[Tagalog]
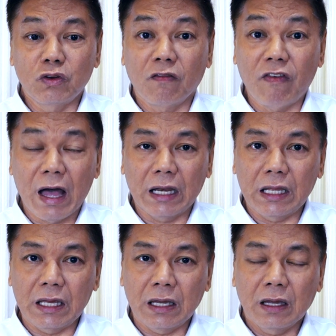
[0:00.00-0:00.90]
yung
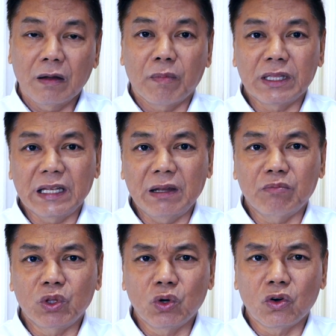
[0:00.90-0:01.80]
valley,
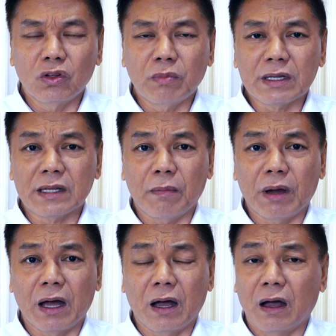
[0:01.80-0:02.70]
madilim doon, mas,
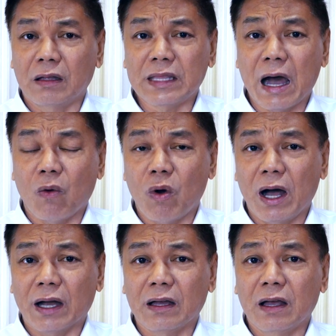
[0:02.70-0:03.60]

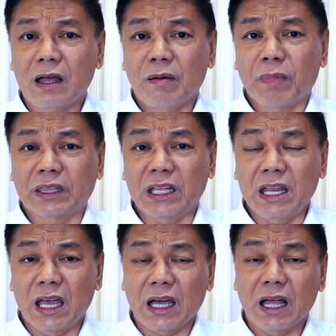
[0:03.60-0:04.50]
madawag,
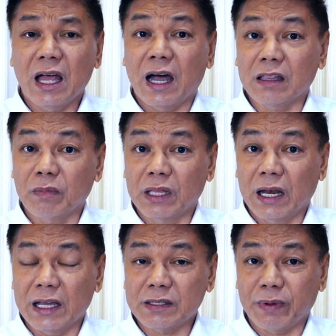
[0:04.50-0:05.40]
matinik, at
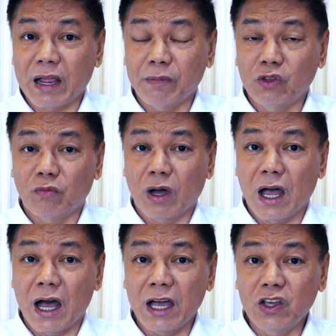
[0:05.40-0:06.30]
madalas marami doon mga
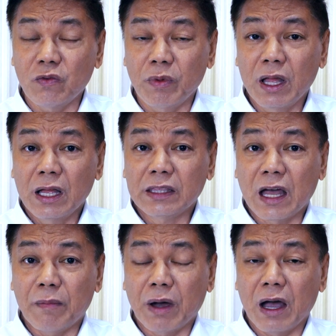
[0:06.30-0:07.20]
hayop
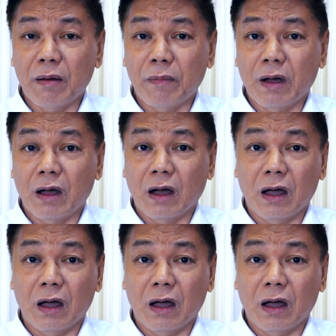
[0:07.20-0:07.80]
na mga, mga